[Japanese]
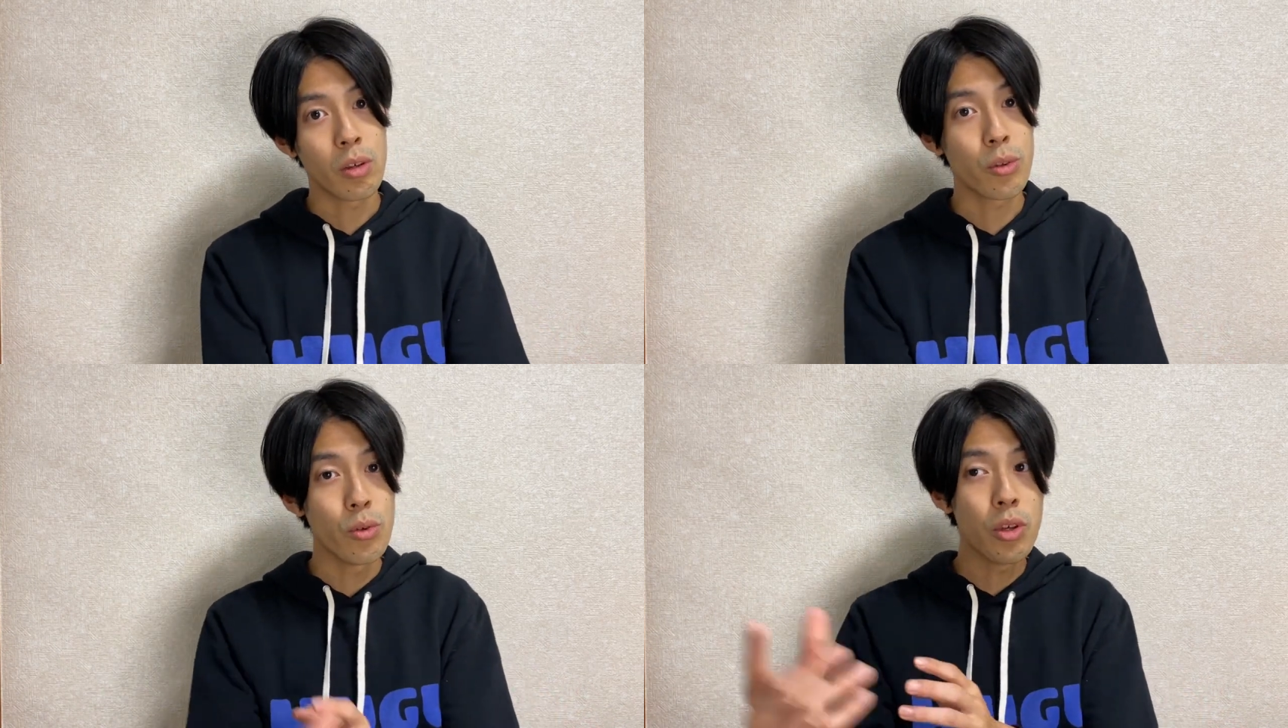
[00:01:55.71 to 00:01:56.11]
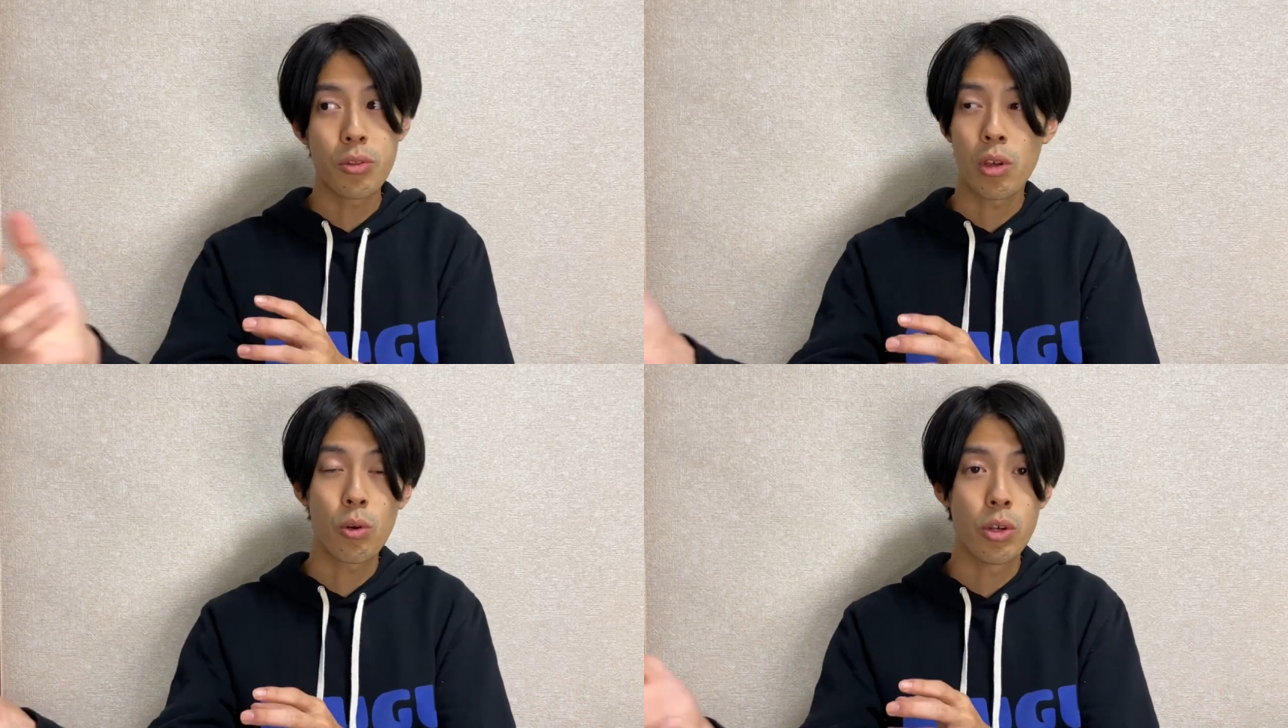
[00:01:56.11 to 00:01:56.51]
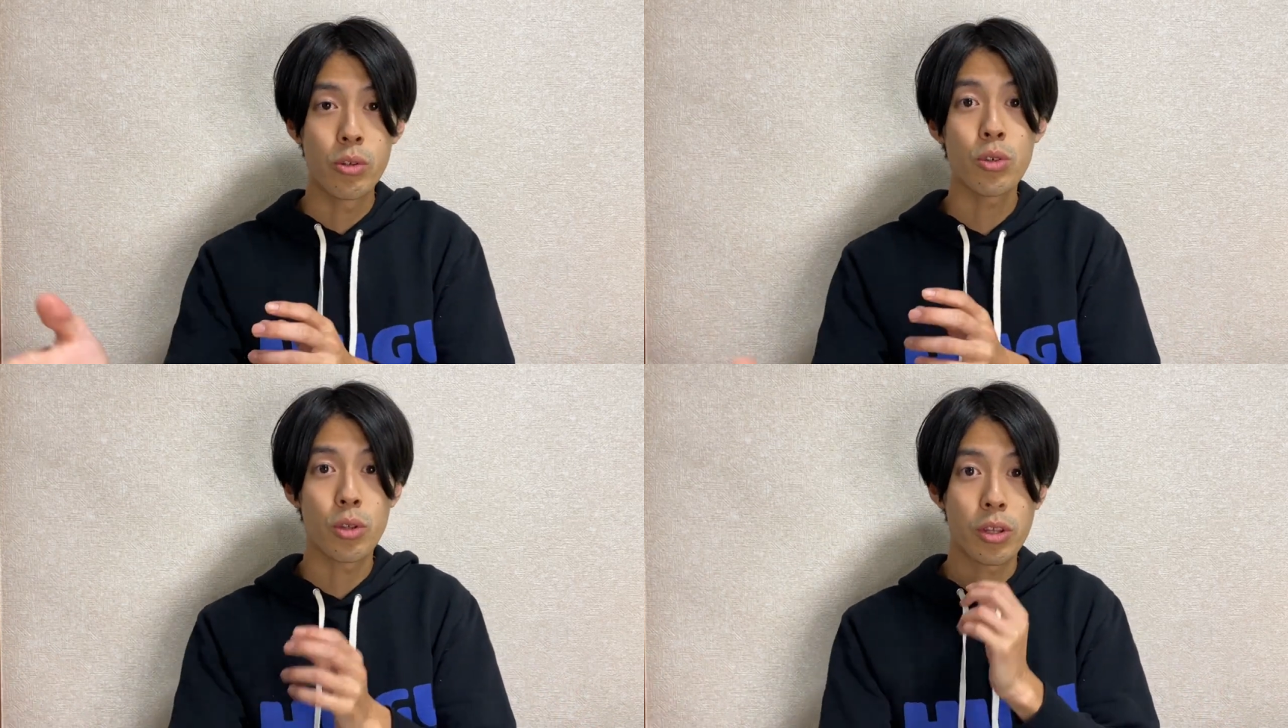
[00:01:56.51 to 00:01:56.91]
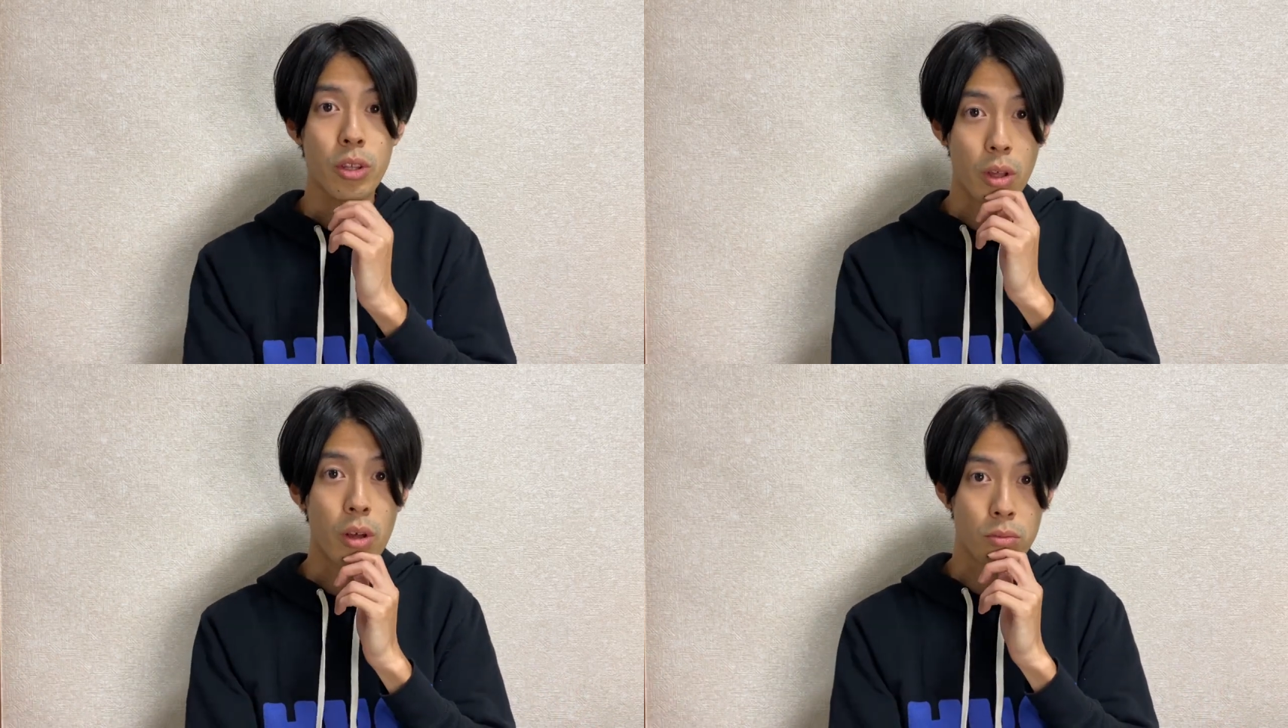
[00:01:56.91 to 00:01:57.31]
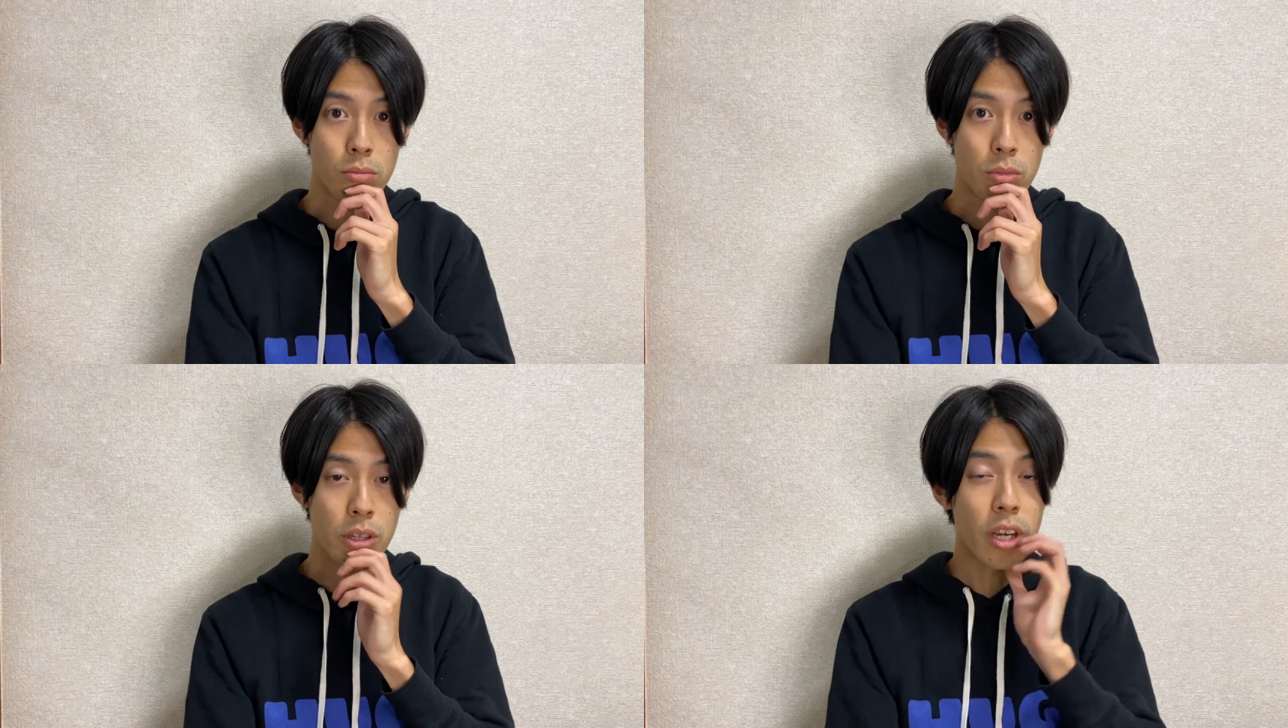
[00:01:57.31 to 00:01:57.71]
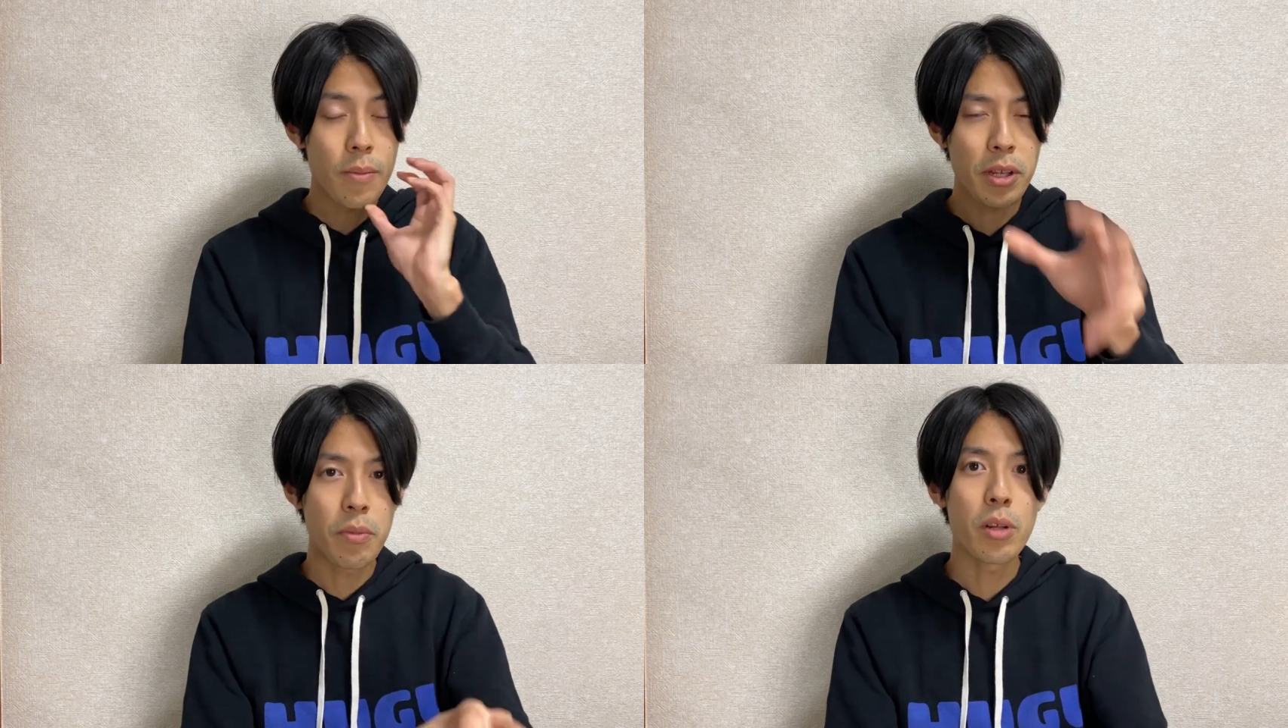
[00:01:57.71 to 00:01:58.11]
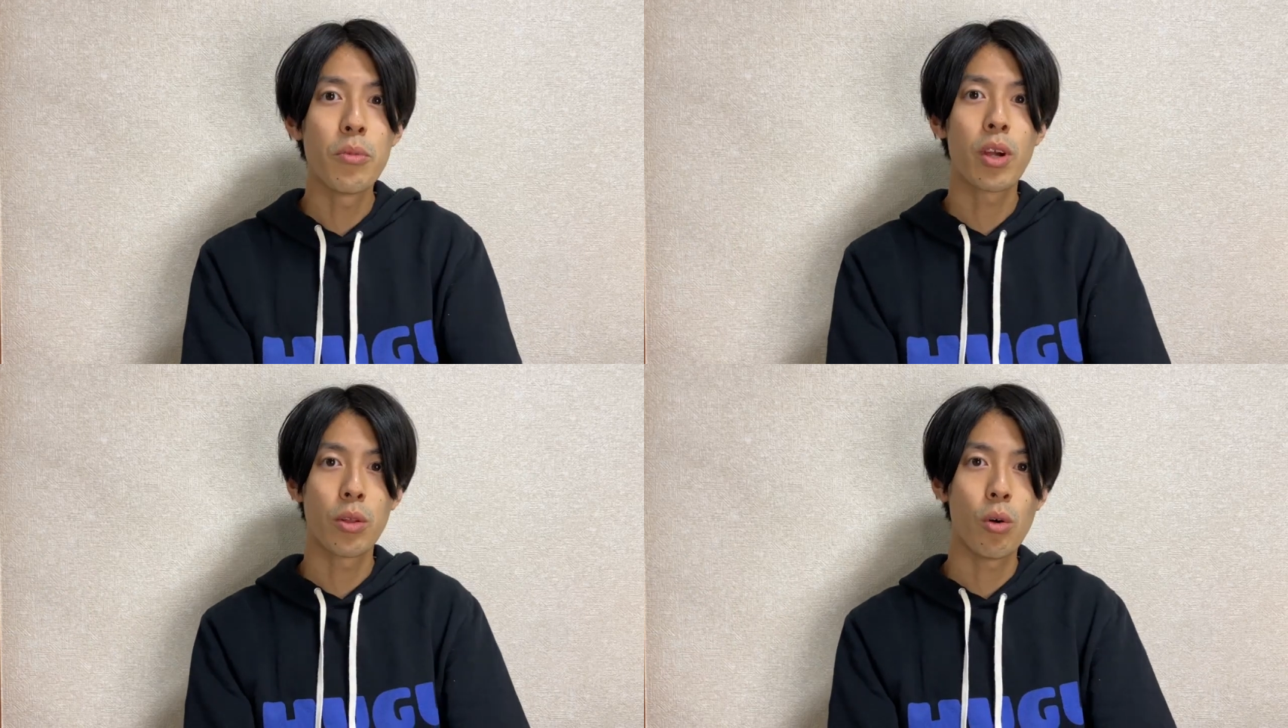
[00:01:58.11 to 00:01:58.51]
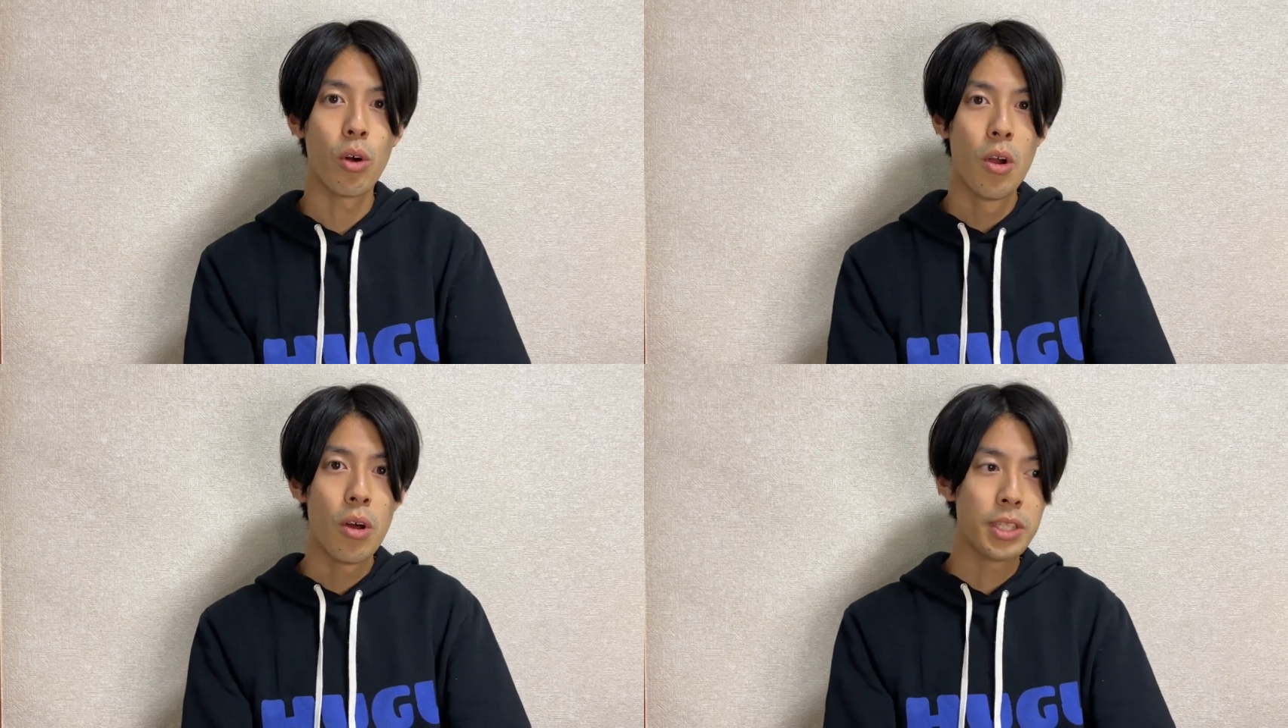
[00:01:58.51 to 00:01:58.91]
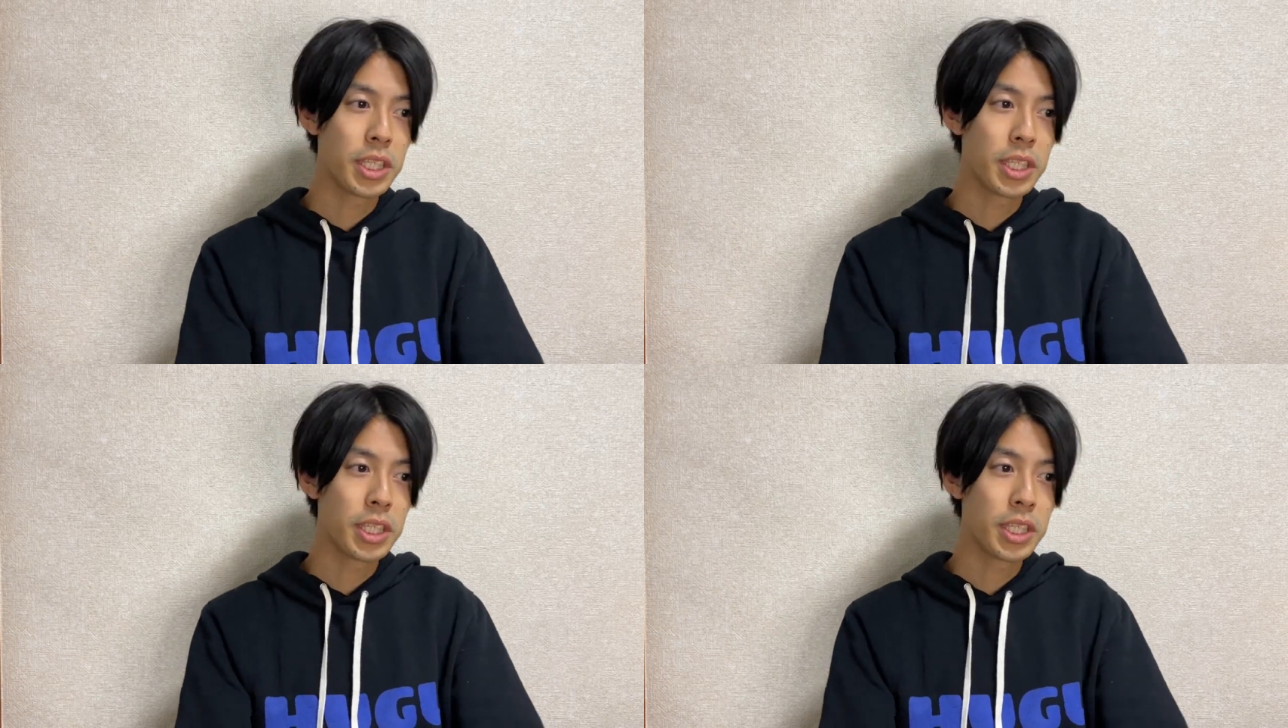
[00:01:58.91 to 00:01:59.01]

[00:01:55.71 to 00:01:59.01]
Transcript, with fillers: てかそういうやつ結構いる人だってさ、うん、居酒屋のバイト見て思うけど、